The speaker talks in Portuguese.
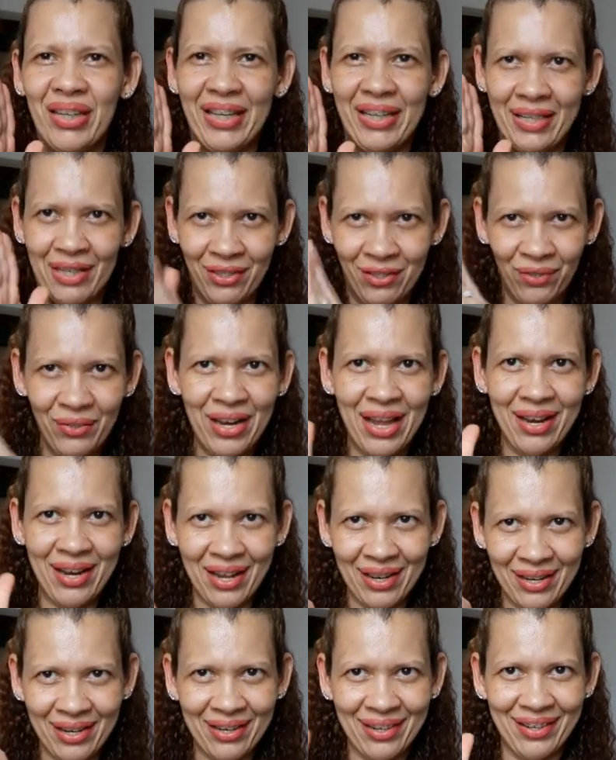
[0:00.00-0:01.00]
que eles vão né,
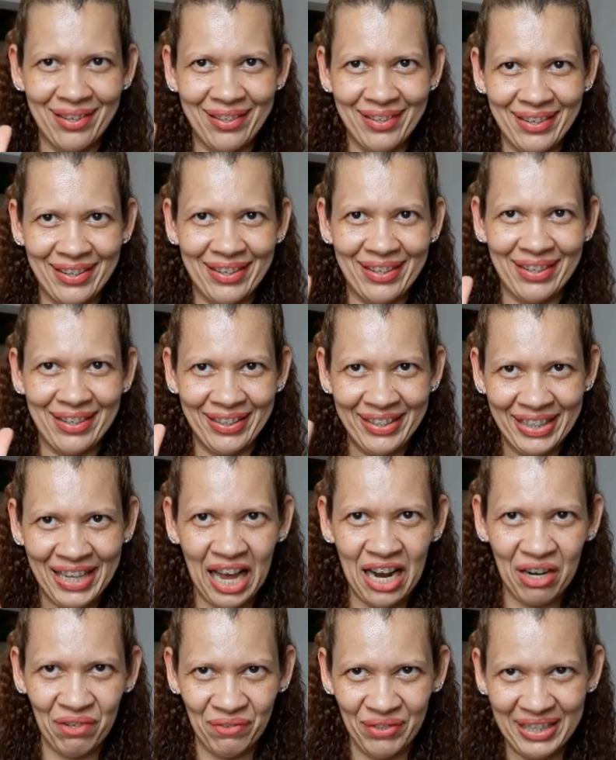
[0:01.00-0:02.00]
na, na, na, na em
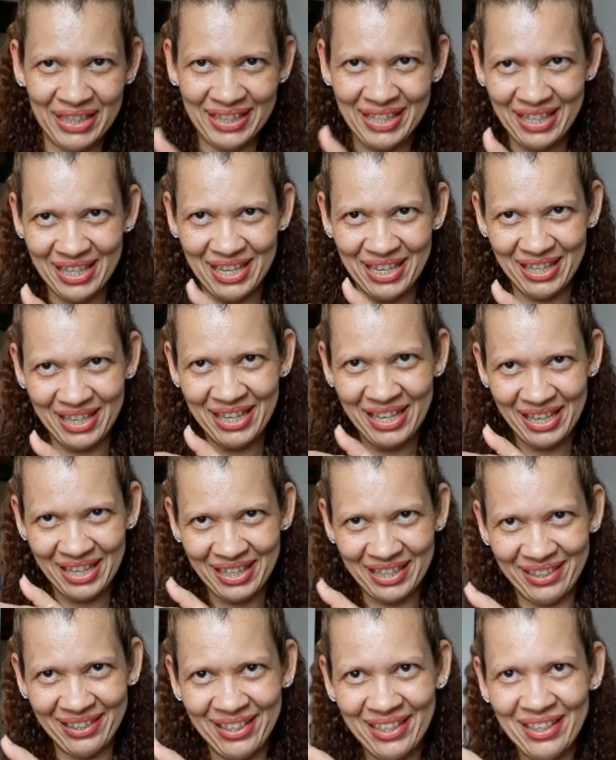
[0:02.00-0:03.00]
caravana assim,
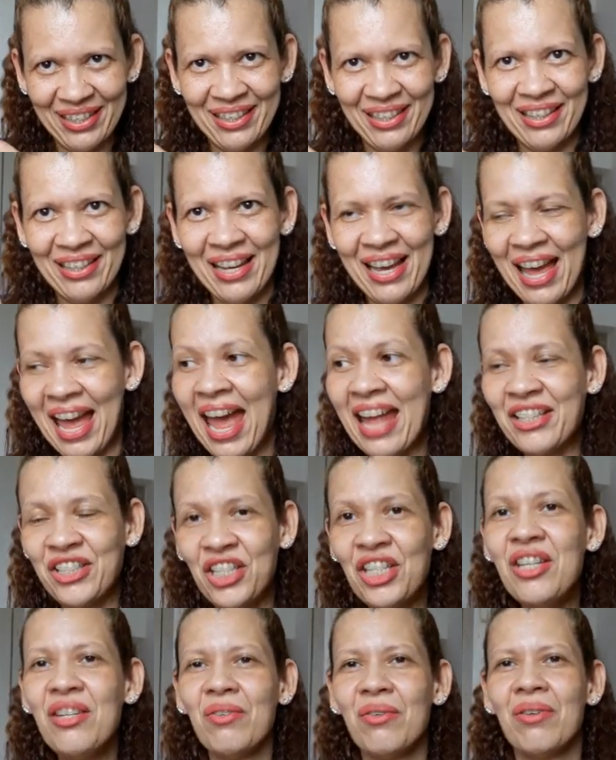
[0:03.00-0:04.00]
em,
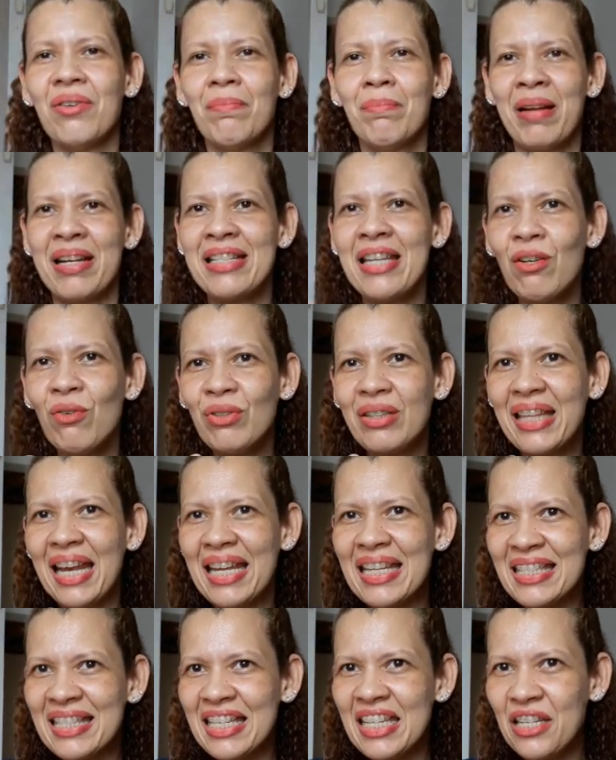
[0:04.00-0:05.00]
retinho, parecendo um
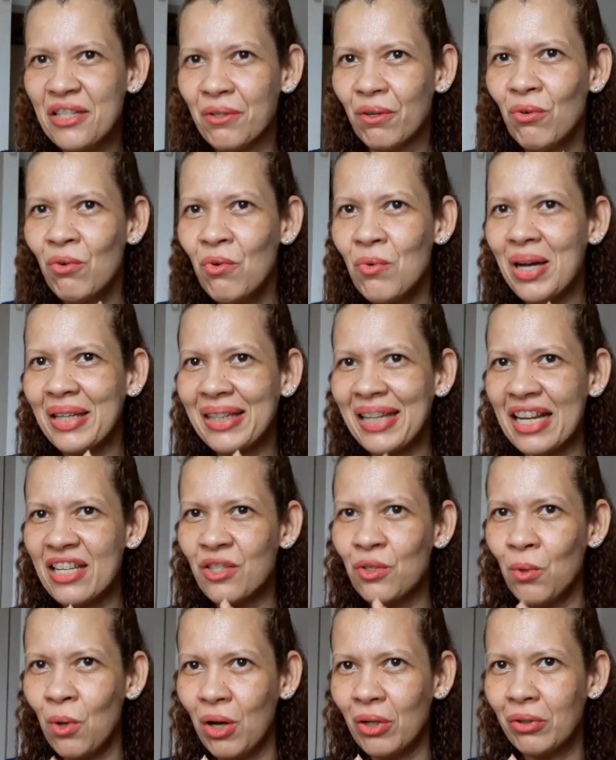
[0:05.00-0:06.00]
trenzinho, um
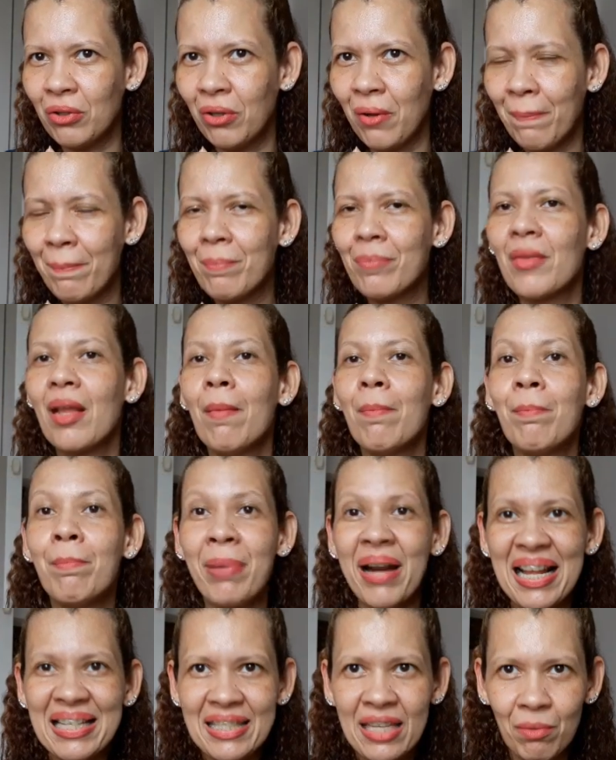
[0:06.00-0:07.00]
atrás do outro,
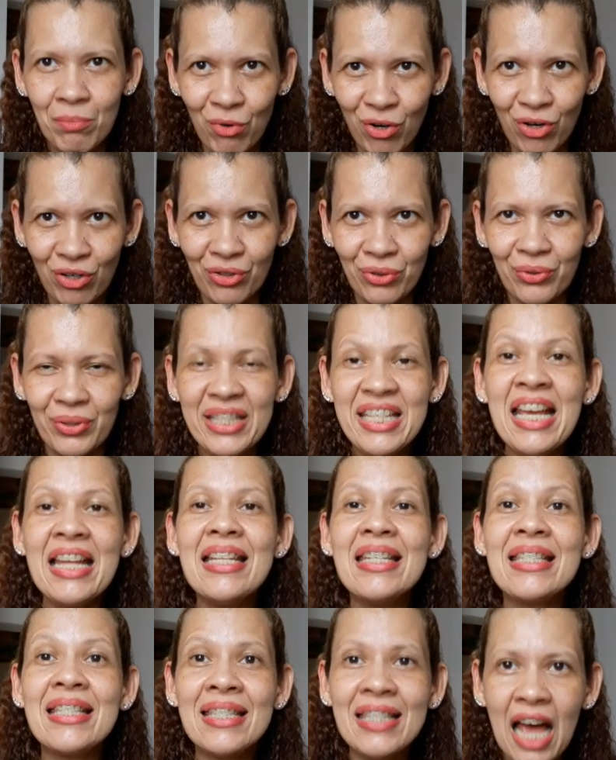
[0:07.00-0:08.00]
para ser morto, e
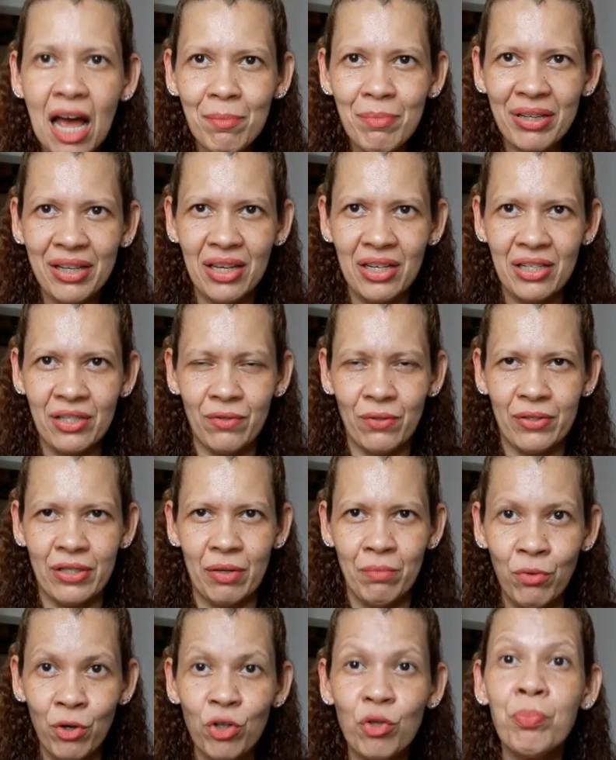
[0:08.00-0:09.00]
eles sabem que eles vão
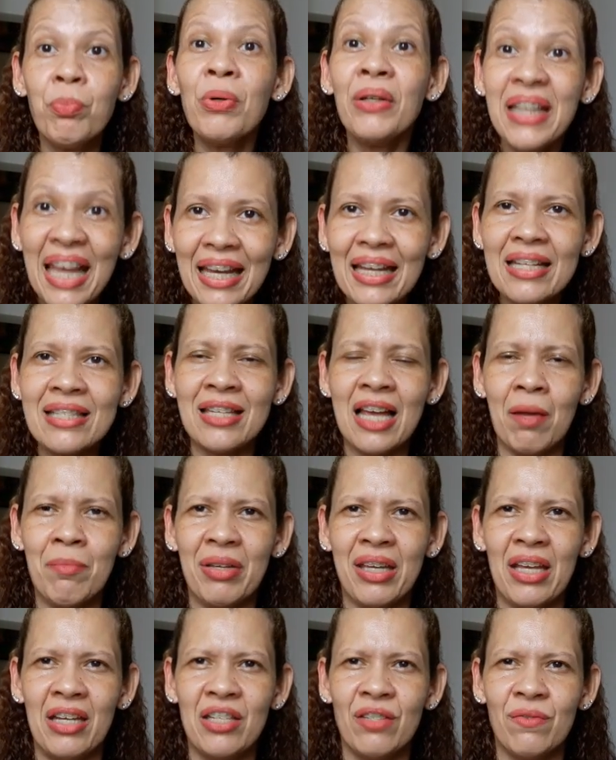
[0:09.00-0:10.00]
ser mortos. Por que, que eles
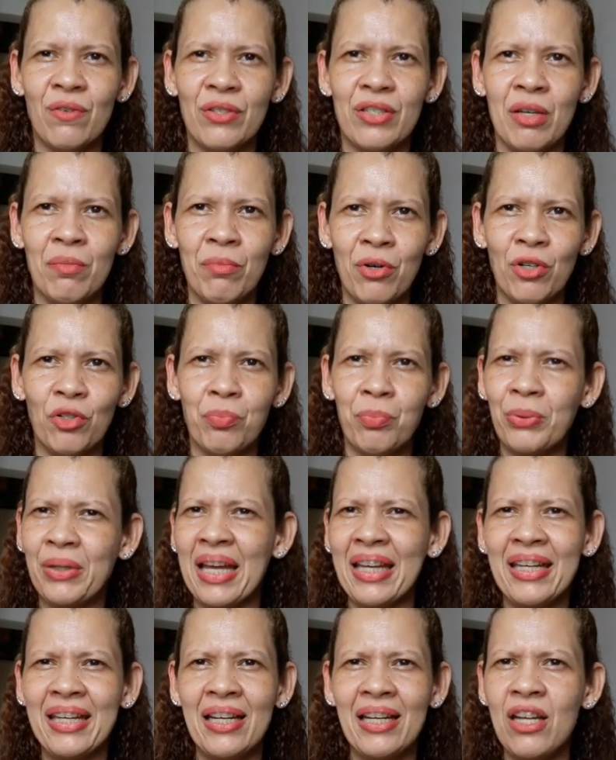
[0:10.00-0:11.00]
sabem que eles vão ser mortos?
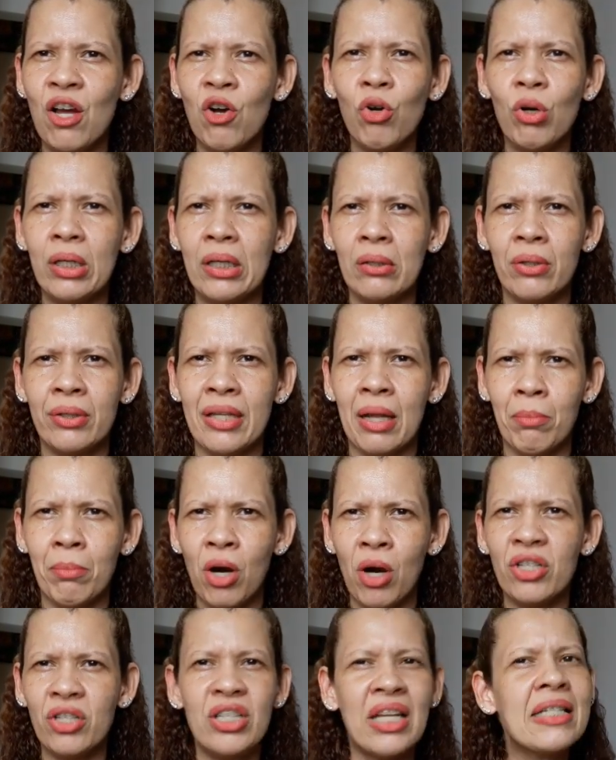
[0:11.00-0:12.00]
Porque aquilo ali é um corredor da
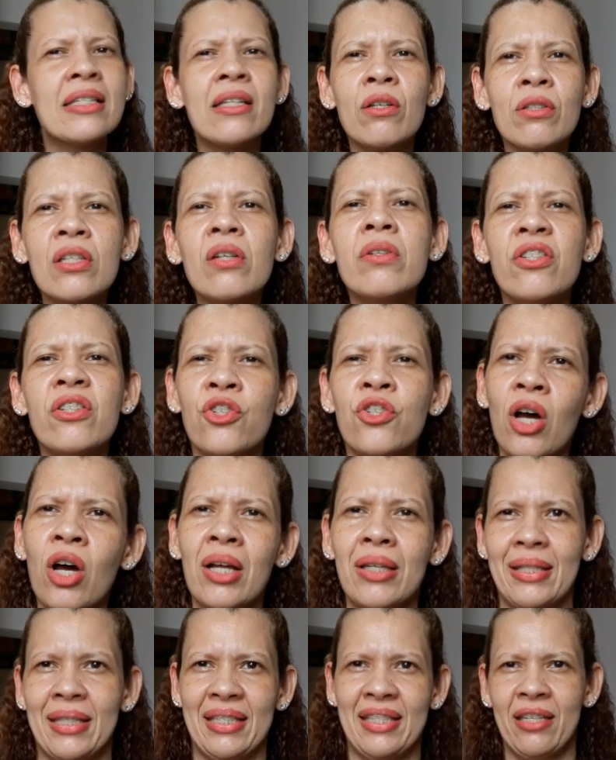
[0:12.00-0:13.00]
morte, eles não são
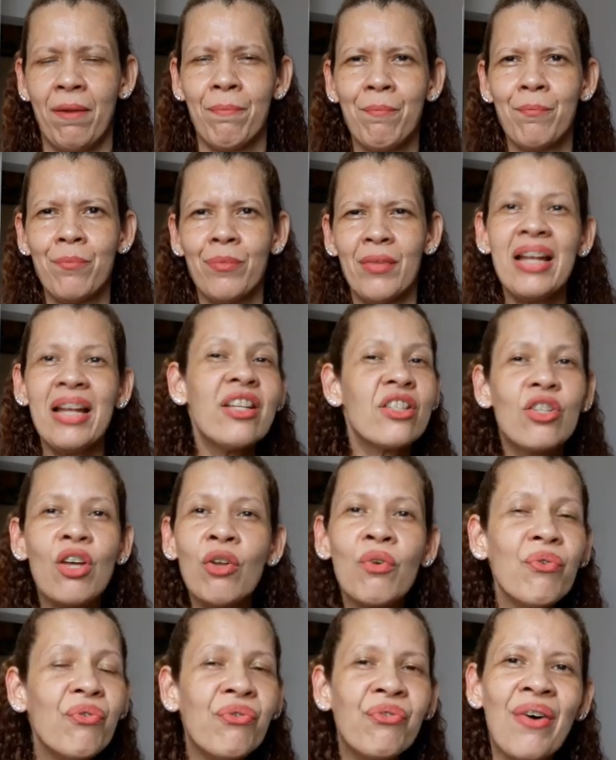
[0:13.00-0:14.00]
idiotas. Eles
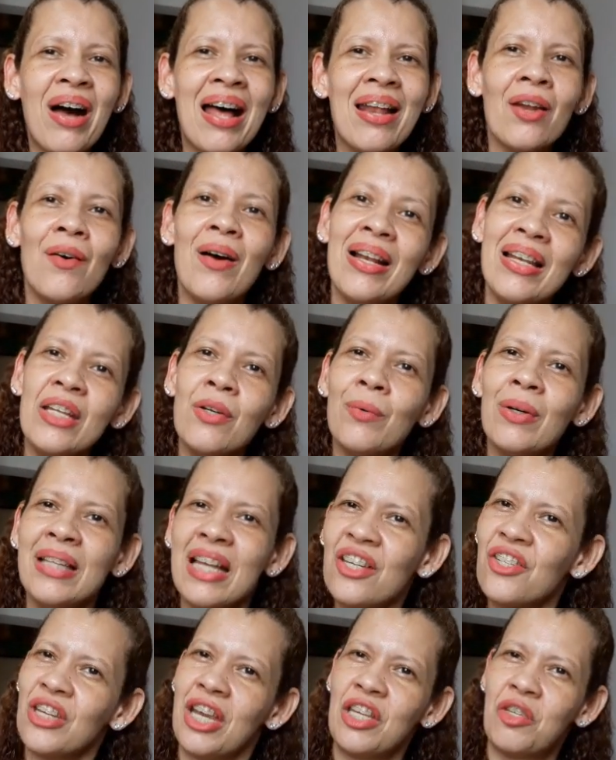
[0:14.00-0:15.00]
só não falam a língua
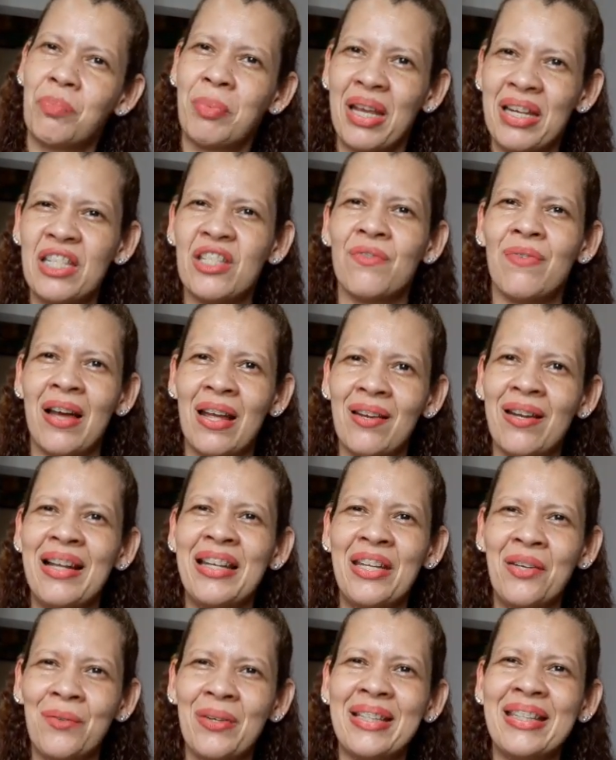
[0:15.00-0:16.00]
da gente, porque eles falam a
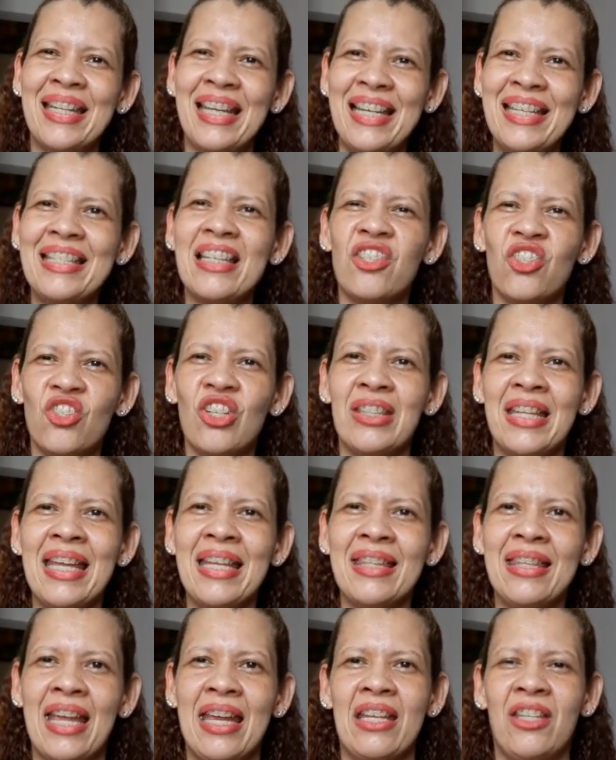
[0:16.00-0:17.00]
língua deles e a gente até
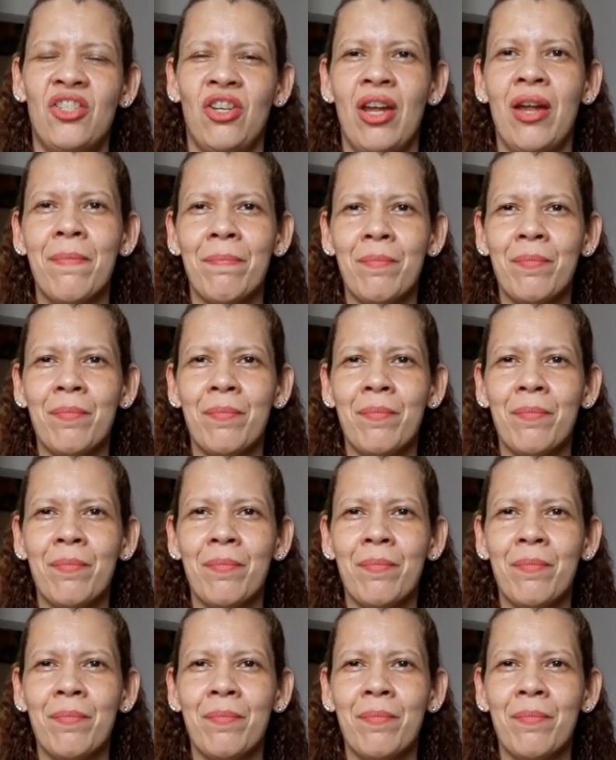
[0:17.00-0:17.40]
entende.